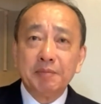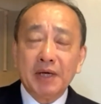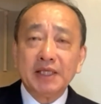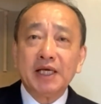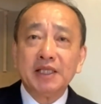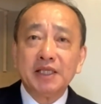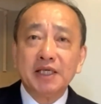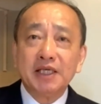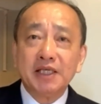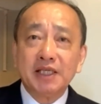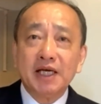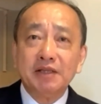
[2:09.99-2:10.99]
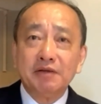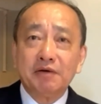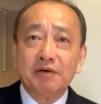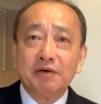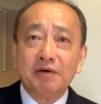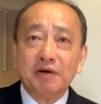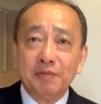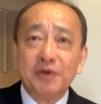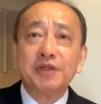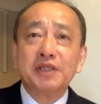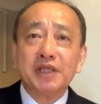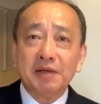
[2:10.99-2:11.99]
学んでいきたいと
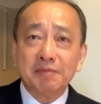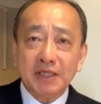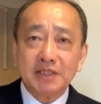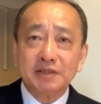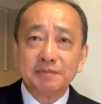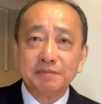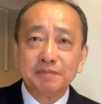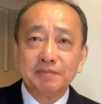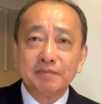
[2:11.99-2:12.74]
思っています。